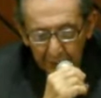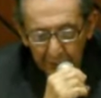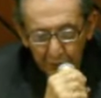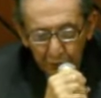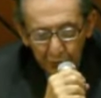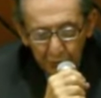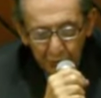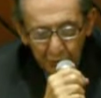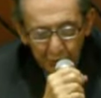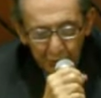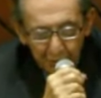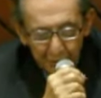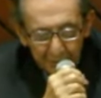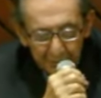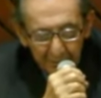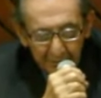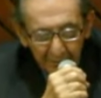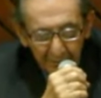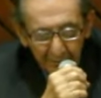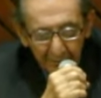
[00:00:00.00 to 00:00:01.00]
Leduc.
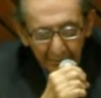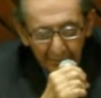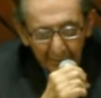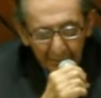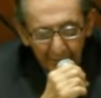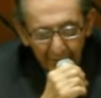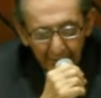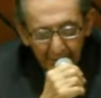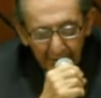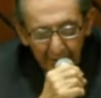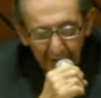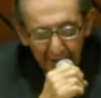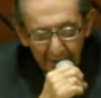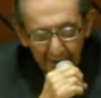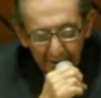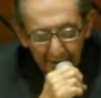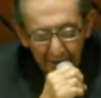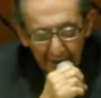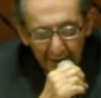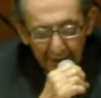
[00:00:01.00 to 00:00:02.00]

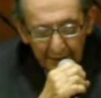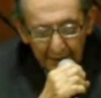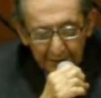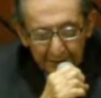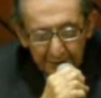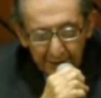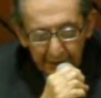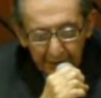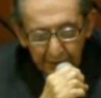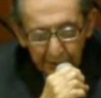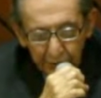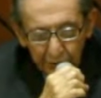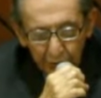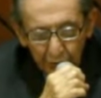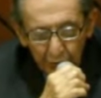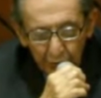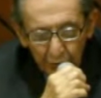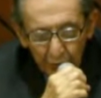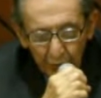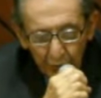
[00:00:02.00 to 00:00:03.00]
Al
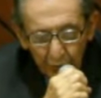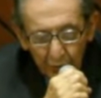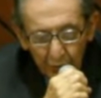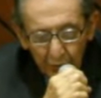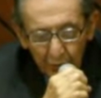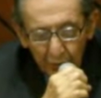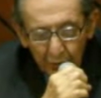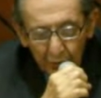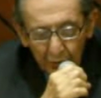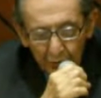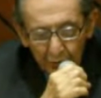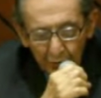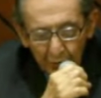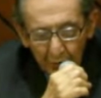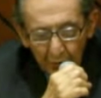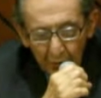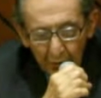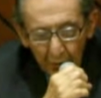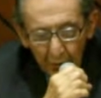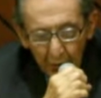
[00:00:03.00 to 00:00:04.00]
tacto
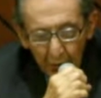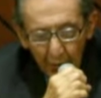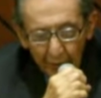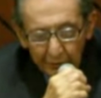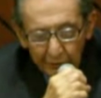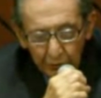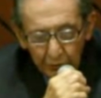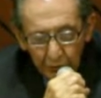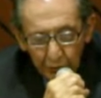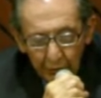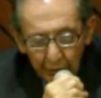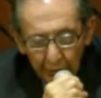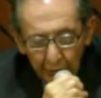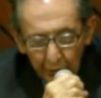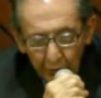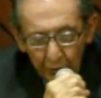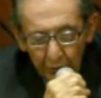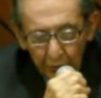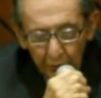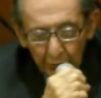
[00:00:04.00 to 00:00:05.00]
cuento el
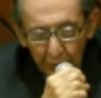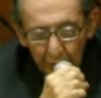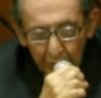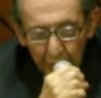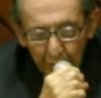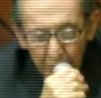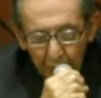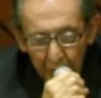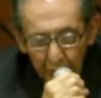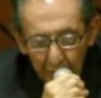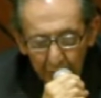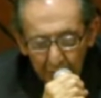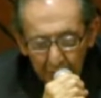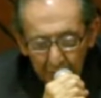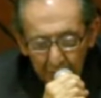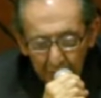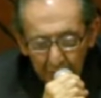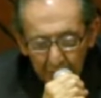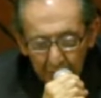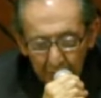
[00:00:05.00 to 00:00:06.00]
oro
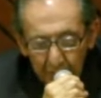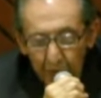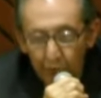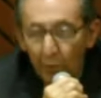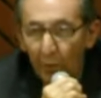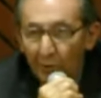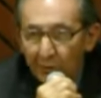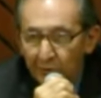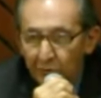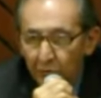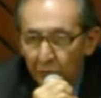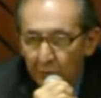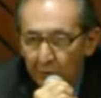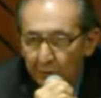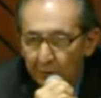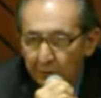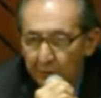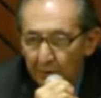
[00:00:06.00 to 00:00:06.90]
y cuento el